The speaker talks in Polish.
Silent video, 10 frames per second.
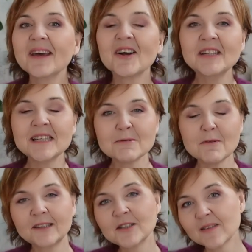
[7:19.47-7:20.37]
kolejne
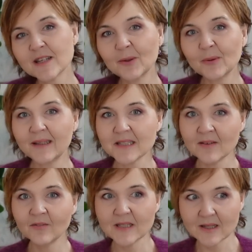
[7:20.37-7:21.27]
słowa do dziewczyn, które też
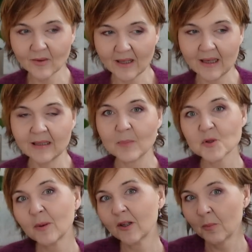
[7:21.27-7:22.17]
są wysokie i na
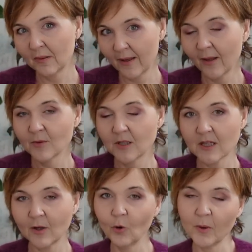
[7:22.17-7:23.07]
przykład obawiają się,
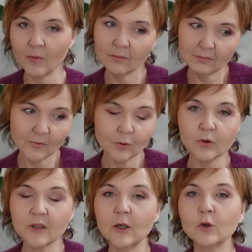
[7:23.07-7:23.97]
że kupią
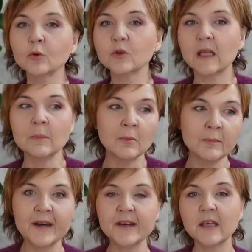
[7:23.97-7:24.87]
kurtki krótkie,
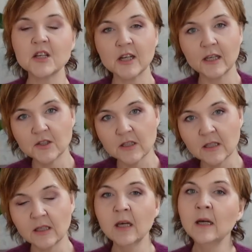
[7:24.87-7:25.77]
bomberki,
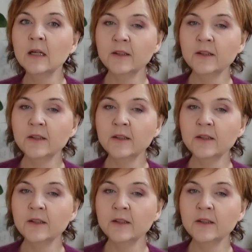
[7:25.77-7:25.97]
żakieciki,